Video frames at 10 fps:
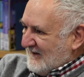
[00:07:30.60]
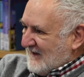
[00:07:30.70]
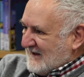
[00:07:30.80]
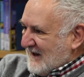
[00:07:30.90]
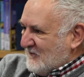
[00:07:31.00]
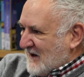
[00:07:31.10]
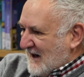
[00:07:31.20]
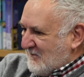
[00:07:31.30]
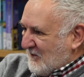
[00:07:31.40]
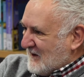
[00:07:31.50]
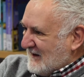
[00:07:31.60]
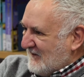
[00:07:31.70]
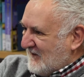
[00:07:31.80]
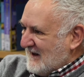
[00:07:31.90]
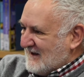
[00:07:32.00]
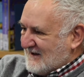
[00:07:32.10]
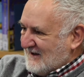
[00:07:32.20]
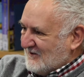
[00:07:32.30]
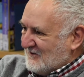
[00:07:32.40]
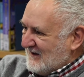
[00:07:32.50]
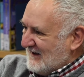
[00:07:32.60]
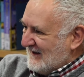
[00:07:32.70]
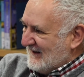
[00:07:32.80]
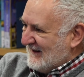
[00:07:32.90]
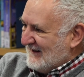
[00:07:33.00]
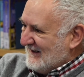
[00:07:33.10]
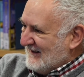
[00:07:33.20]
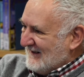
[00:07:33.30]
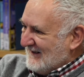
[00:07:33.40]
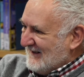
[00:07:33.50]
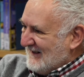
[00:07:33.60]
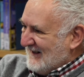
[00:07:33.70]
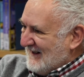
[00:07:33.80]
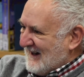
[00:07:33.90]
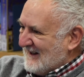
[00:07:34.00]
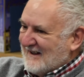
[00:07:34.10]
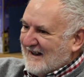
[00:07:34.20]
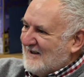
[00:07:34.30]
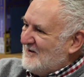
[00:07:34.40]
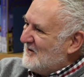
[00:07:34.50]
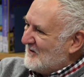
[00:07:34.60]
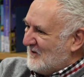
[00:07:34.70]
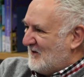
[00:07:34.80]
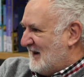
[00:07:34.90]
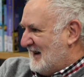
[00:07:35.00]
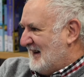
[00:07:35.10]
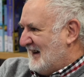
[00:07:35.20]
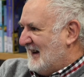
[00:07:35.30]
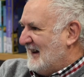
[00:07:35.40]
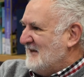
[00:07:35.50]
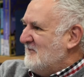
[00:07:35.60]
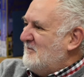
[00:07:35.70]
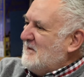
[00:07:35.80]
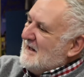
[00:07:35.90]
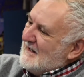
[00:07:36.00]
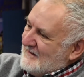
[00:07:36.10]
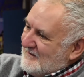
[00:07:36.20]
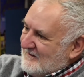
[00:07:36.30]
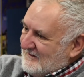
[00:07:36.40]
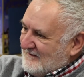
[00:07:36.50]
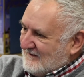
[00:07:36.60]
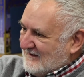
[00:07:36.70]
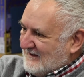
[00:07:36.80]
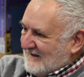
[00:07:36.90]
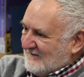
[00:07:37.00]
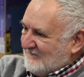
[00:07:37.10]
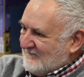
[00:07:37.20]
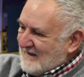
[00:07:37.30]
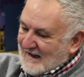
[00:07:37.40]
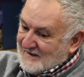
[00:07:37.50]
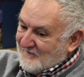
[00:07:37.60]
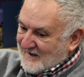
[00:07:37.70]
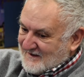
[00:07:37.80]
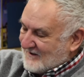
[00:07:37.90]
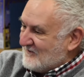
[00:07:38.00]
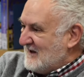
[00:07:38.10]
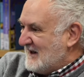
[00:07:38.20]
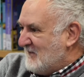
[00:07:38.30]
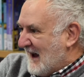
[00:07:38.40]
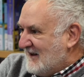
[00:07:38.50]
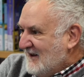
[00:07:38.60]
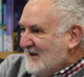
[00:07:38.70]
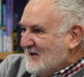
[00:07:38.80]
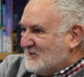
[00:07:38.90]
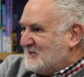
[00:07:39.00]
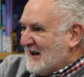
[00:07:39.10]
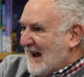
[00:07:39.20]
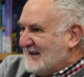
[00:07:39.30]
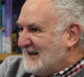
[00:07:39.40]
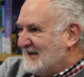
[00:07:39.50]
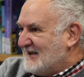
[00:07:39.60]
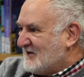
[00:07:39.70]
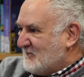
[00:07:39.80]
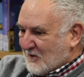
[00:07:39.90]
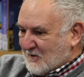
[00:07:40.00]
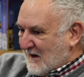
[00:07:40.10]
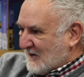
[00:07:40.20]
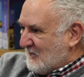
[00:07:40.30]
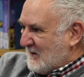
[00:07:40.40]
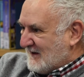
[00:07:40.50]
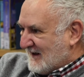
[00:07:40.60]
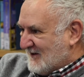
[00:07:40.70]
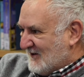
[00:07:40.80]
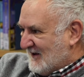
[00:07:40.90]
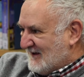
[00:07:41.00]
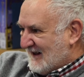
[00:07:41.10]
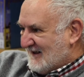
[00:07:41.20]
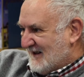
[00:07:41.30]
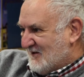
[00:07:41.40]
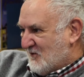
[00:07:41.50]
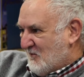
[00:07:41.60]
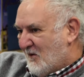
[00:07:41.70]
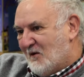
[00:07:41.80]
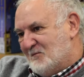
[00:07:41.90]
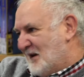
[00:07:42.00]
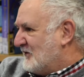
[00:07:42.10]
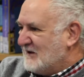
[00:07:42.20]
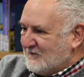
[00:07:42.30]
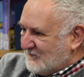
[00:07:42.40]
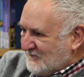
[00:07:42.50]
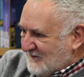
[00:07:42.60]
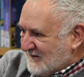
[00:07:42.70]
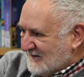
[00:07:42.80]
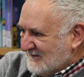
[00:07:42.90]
Infatti è una delle poche definizioni che reggono ah, in pieno eh, nella differenza con gli animali. Tutte le altre sono un po' come una coperta corta, reggono un po' ma non del tutto.